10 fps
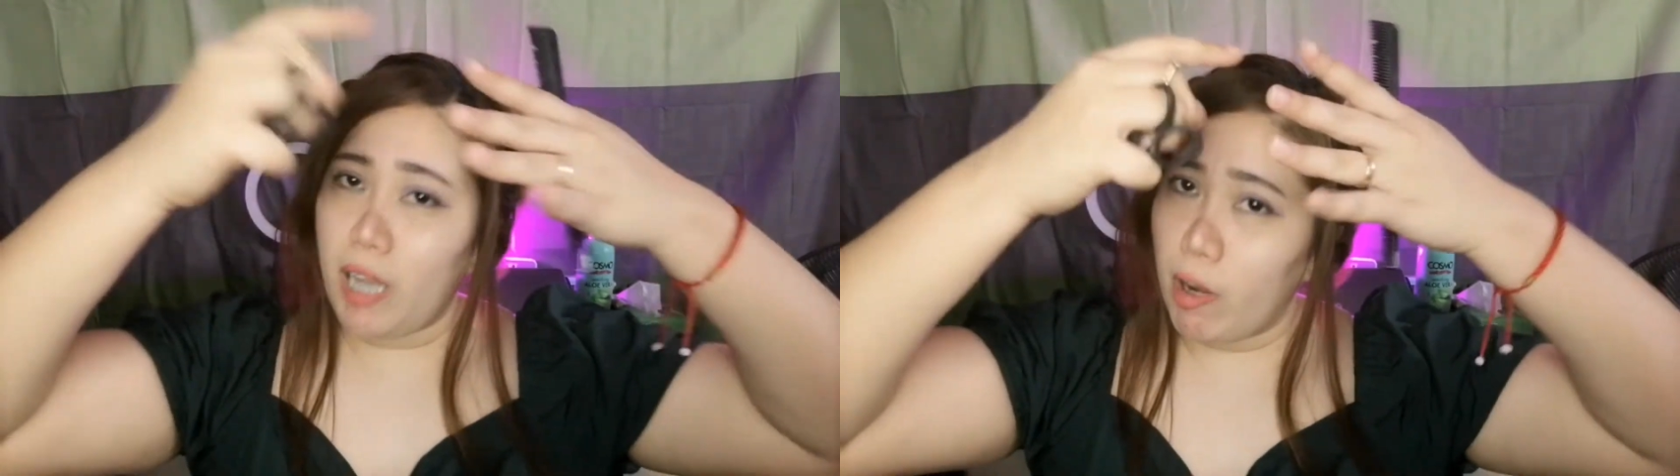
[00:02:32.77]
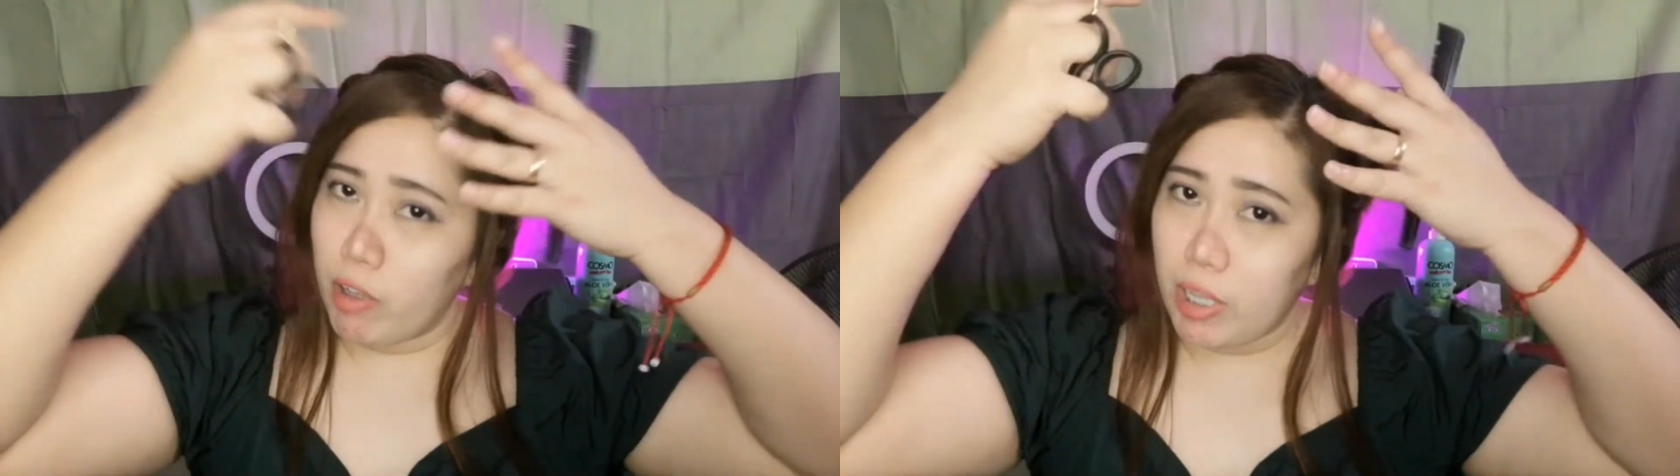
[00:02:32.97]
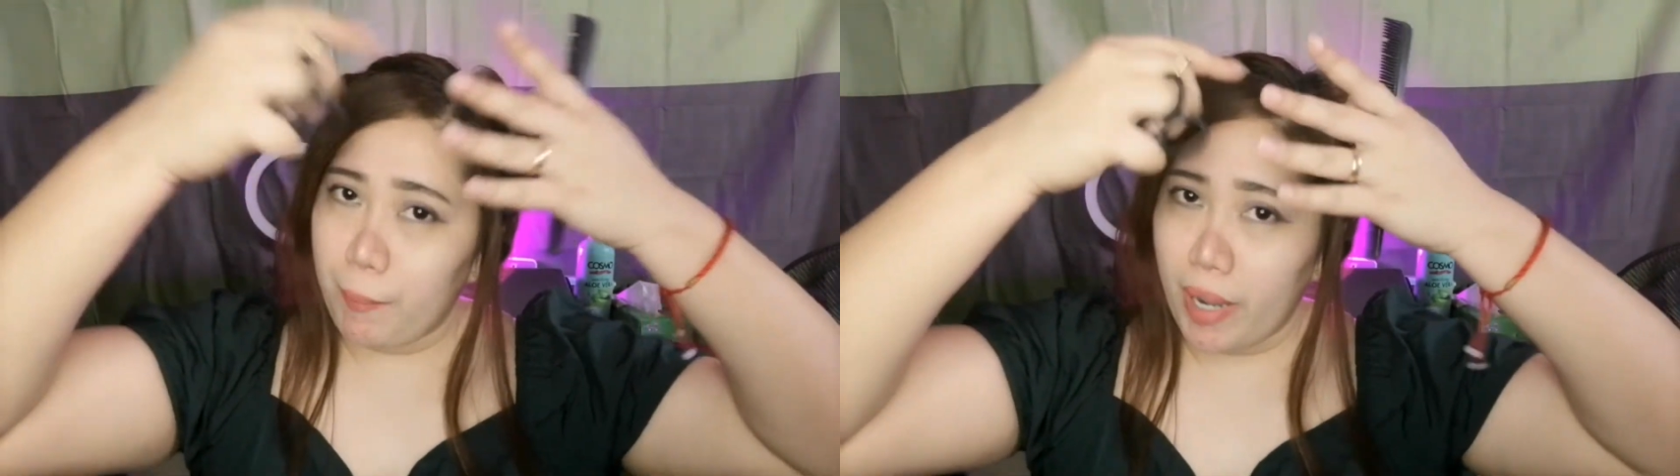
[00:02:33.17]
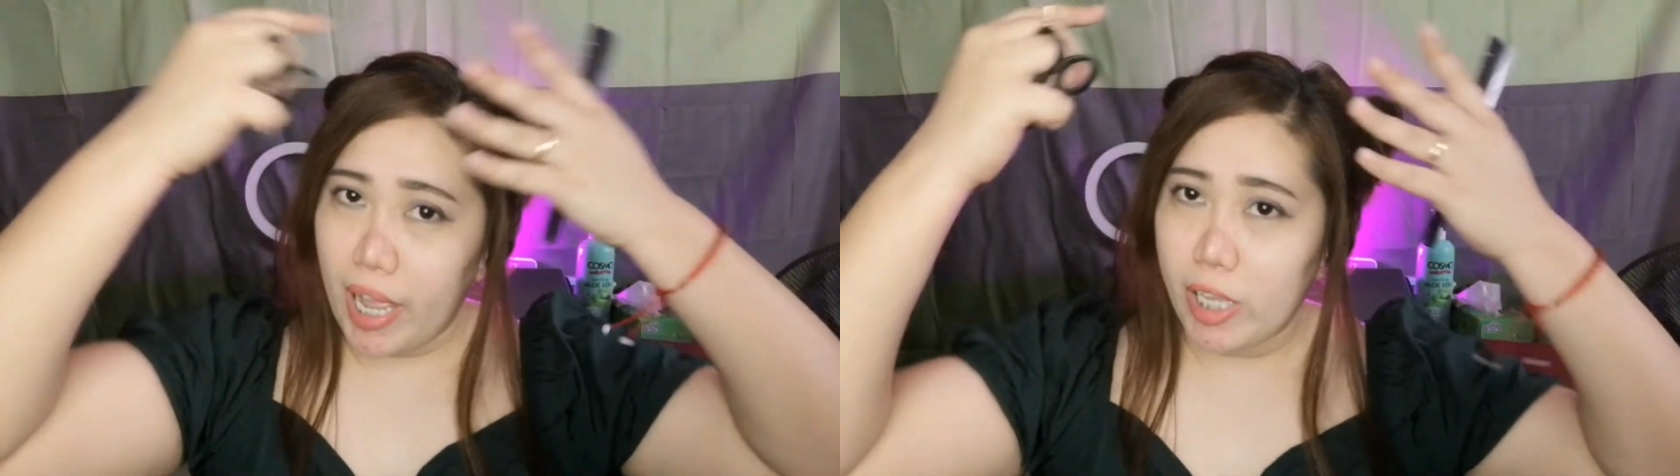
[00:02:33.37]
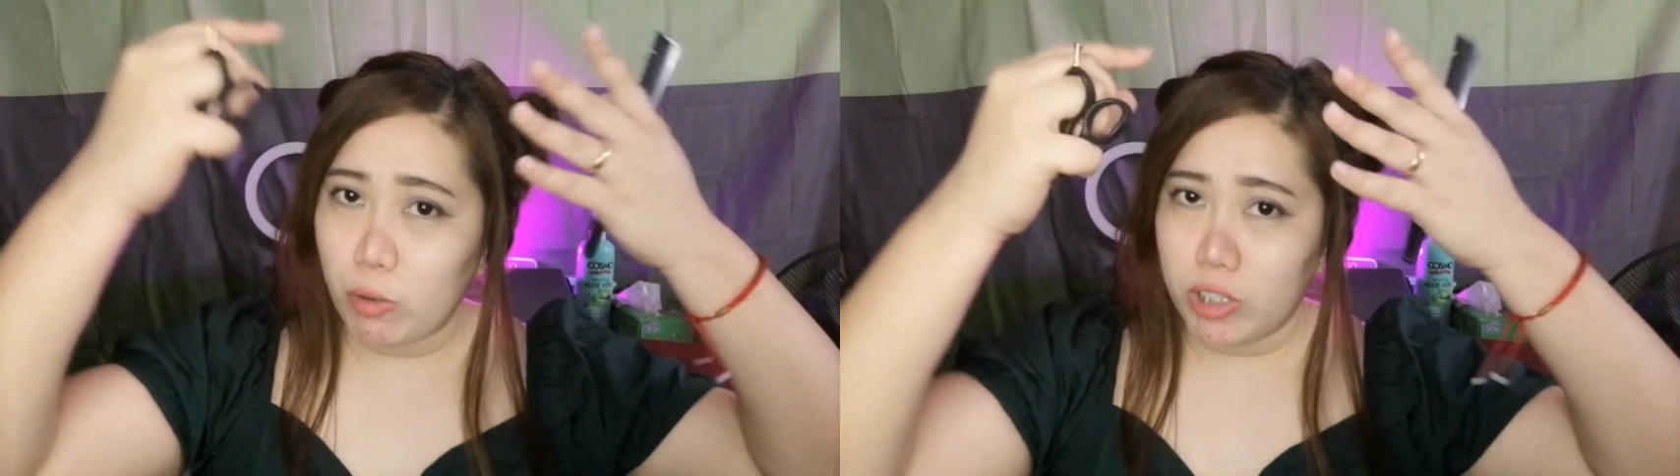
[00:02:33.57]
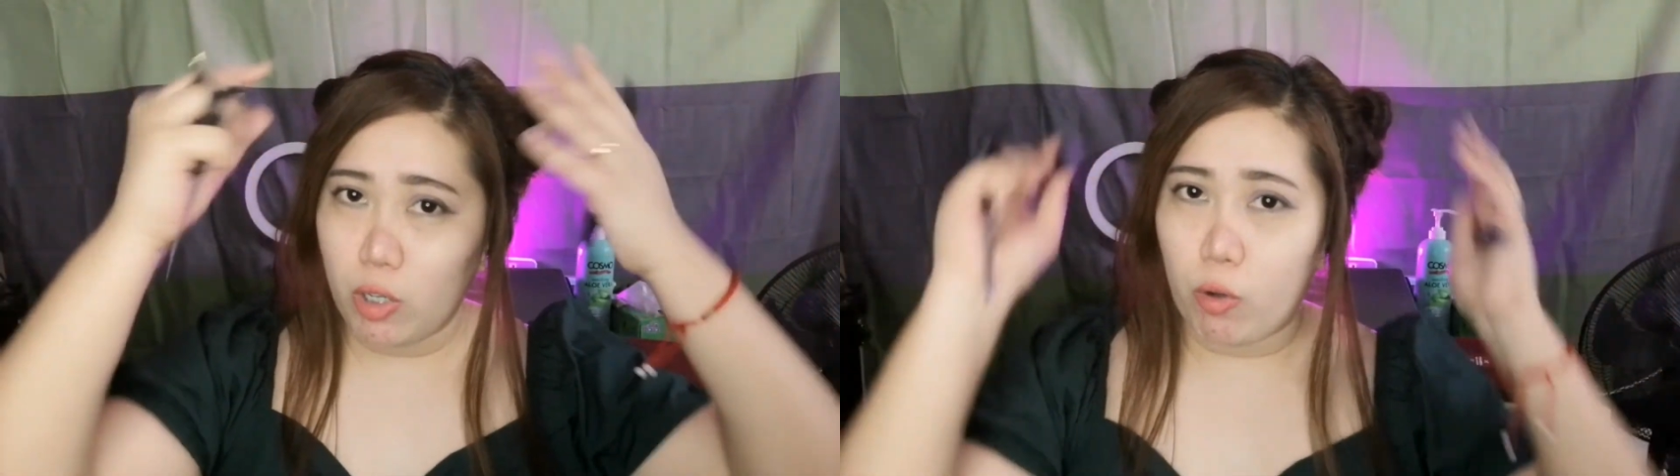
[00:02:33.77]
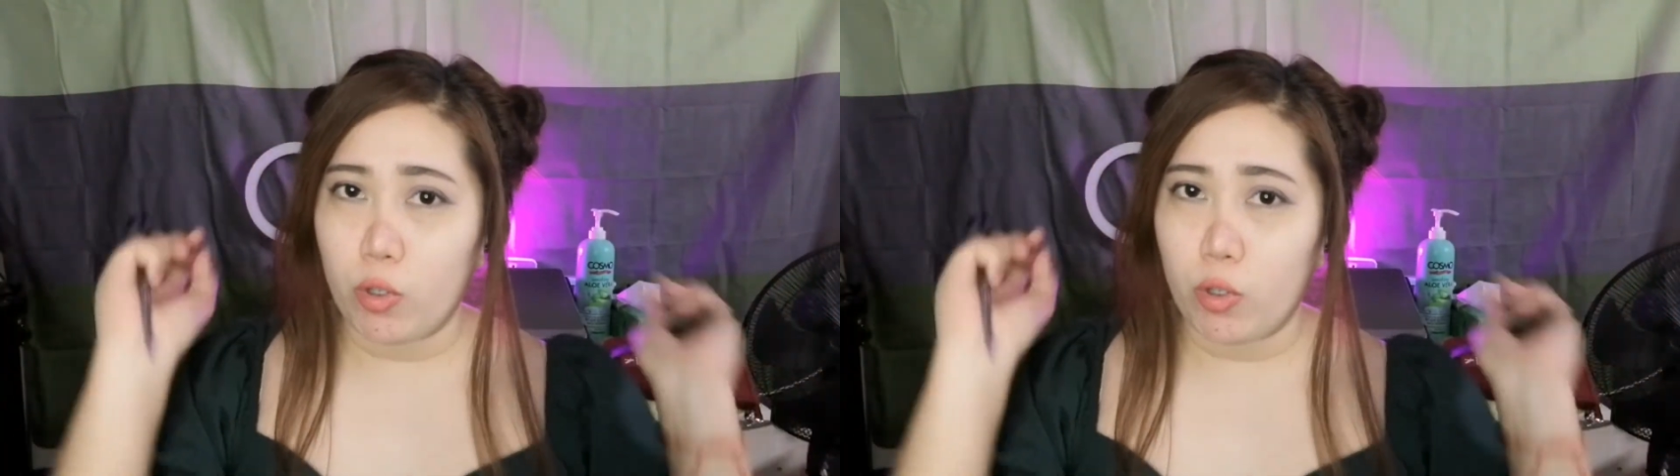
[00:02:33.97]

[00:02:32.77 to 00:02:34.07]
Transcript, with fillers: lalo na kapag aayusin ko